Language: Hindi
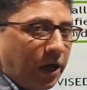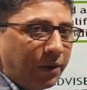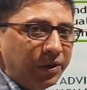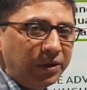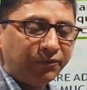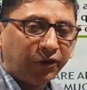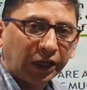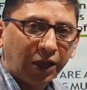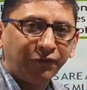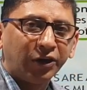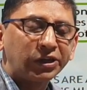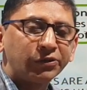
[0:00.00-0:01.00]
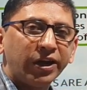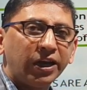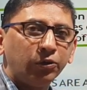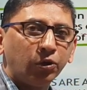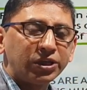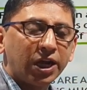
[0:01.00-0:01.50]
अभी फटाफट जो है
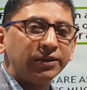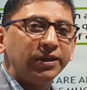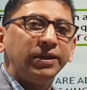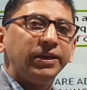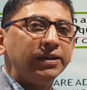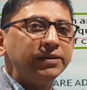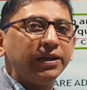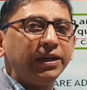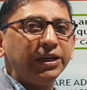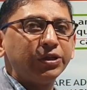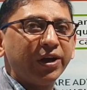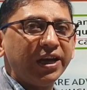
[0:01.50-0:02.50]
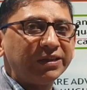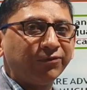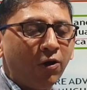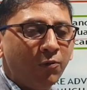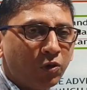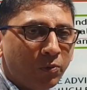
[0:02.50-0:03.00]
दो चार दिन के अंदर ही जो है इस
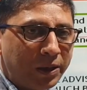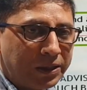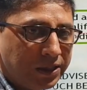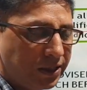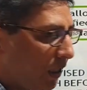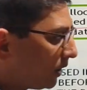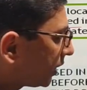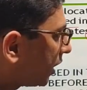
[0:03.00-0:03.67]
फॉर्म को भर दीजिए